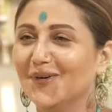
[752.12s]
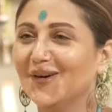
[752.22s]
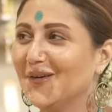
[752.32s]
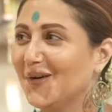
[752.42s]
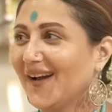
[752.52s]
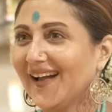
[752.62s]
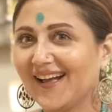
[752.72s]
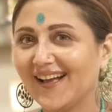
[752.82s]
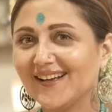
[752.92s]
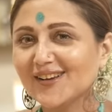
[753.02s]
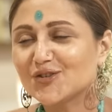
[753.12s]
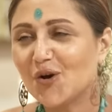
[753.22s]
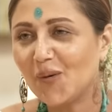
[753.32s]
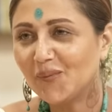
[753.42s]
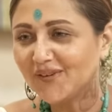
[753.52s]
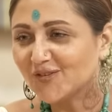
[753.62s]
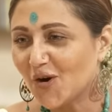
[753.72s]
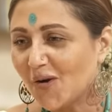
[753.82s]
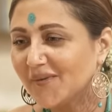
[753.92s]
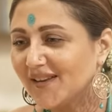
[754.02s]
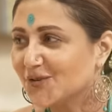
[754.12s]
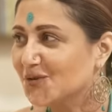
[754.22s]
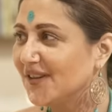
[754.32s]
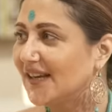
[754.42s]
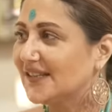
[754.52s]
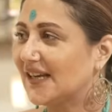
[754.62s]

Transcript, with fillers: সব থেকে হ্যাঁ, চাই সব সব কিছু দিয়ে